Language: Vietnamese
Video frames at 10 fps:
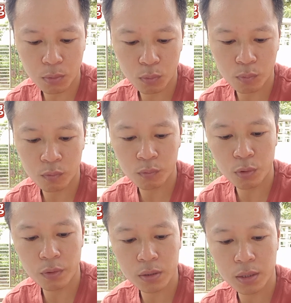một
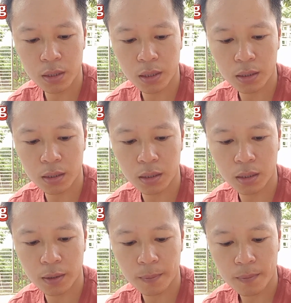mũi vaccine này
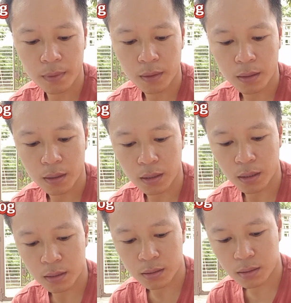thì
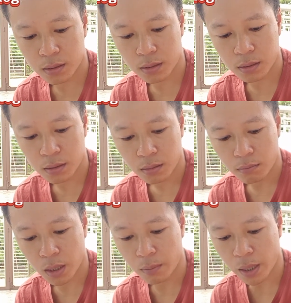à,
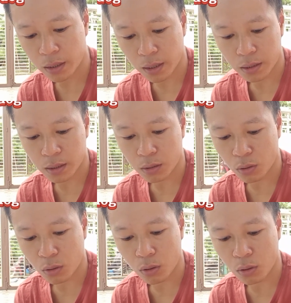bảy bệnh này thì
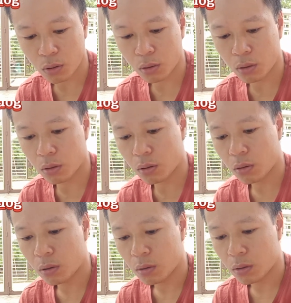nó có
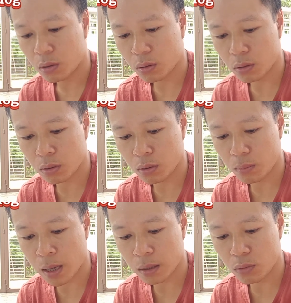nó
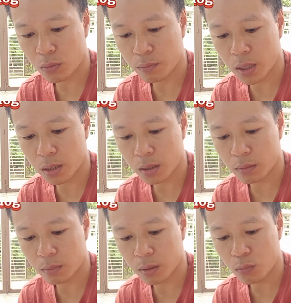bán của Mỹ này
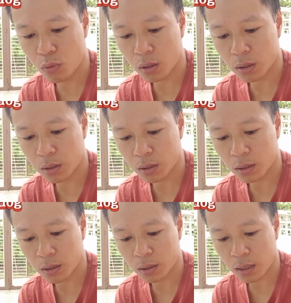mình mua thì
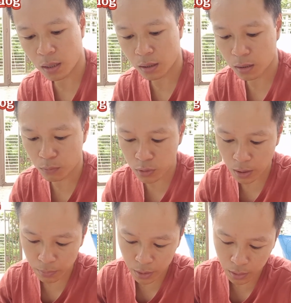là hơn
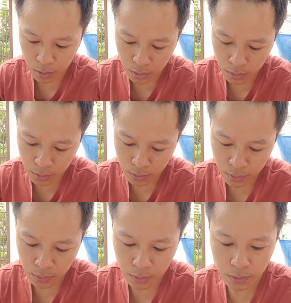100 nghìn cơ
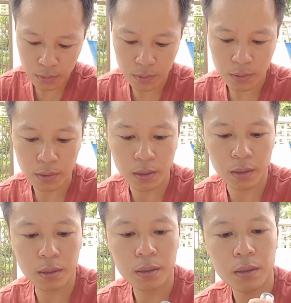
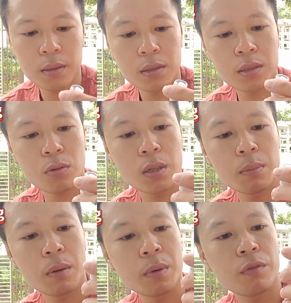Đấy. sau khi
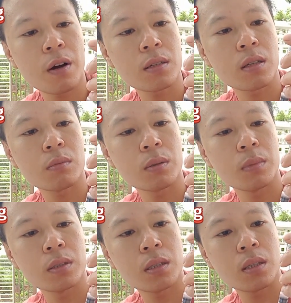mà mình pha xong thì
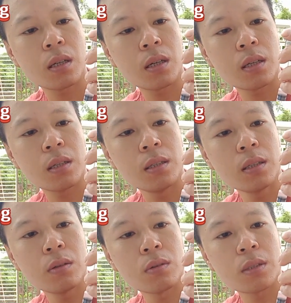mình sẽ hít
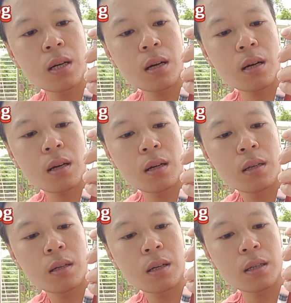nó ra
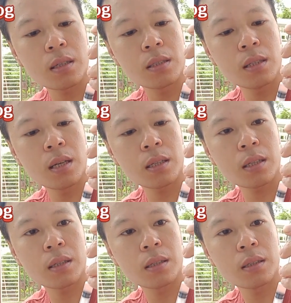cái, cái xi lanh này